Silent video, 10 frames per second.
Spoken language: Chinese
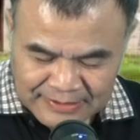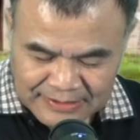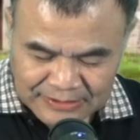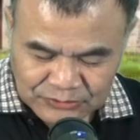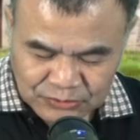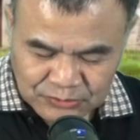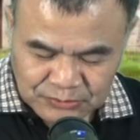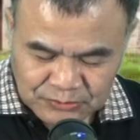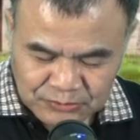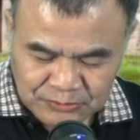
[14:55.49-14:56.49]
呃，
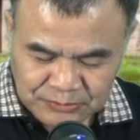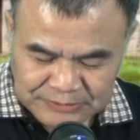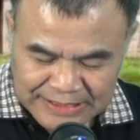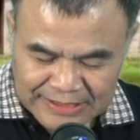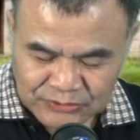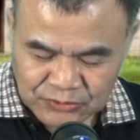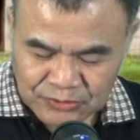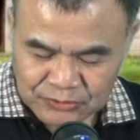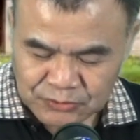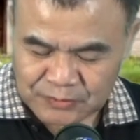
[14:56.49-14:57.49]
粗著杂
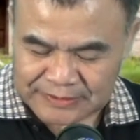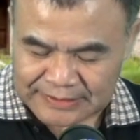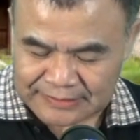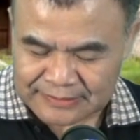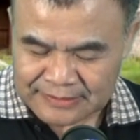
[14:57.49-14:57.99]
说数万年，